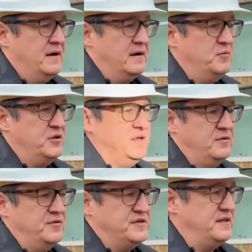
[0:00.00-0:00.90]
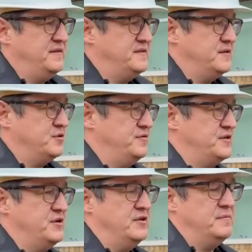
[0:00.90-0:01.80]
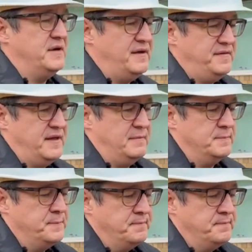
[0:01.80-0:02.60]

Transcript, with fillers: Работы идут в соответствии с утвержденным графиком.